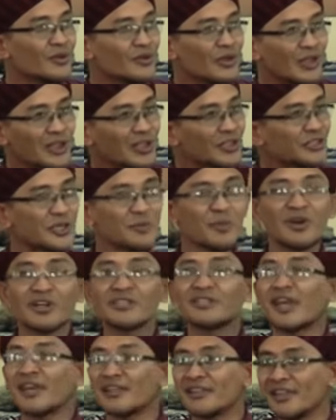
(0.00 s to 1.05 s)
dia lagi sibuk
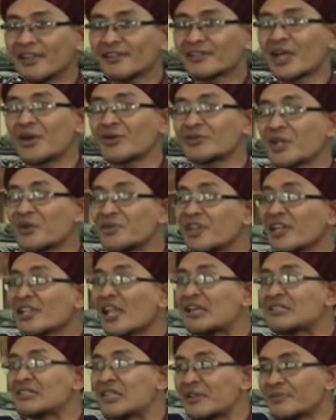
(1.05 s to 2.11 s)
ngejahit nih tahu-tahu
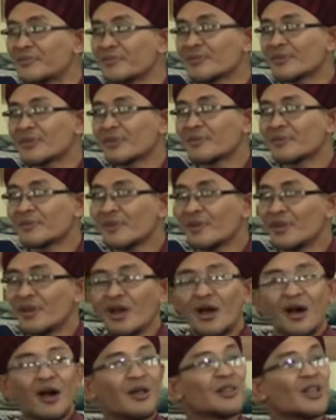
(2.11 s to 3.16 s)
dengar azan
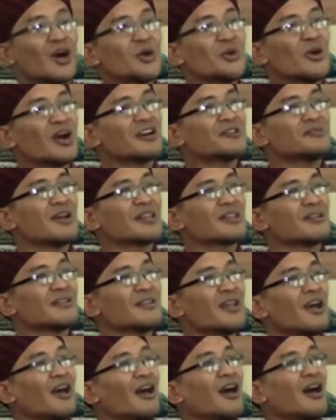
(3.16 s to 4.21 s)
Allahu Akbar
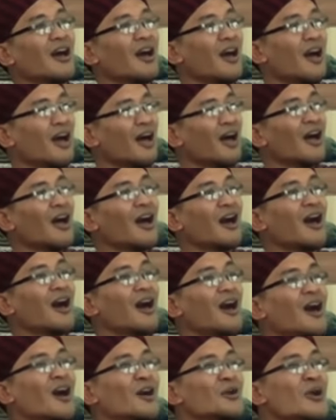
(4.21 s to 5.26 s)

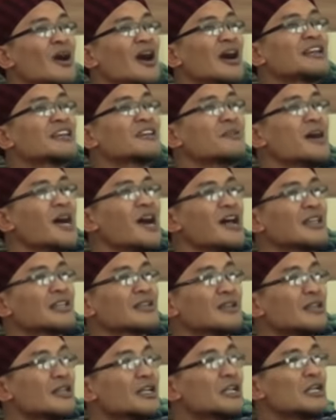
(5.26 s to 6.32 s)
Allahu Akbar
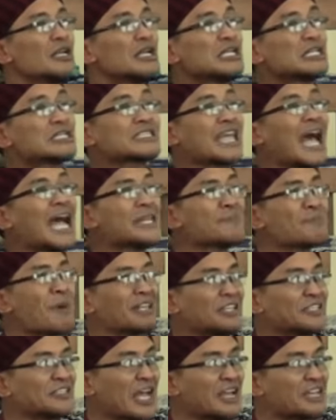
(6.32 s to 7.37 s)
tanpa
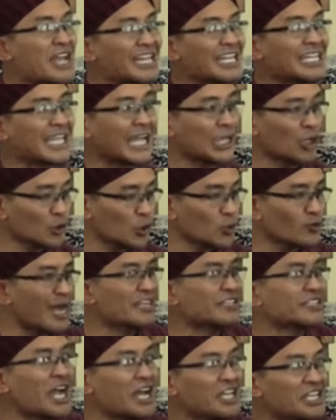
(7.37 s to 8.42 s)
disadari kalau
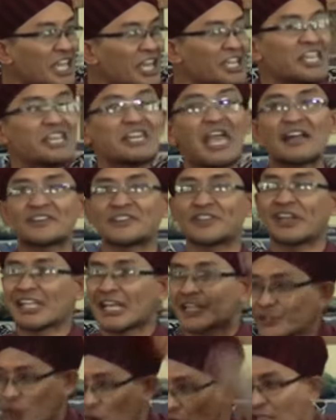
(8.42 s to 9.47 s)
tukang jahit ini nggak
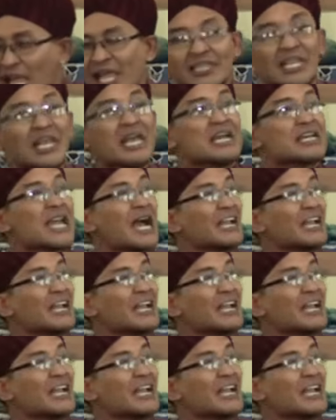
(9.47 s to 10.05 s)
segera sholat,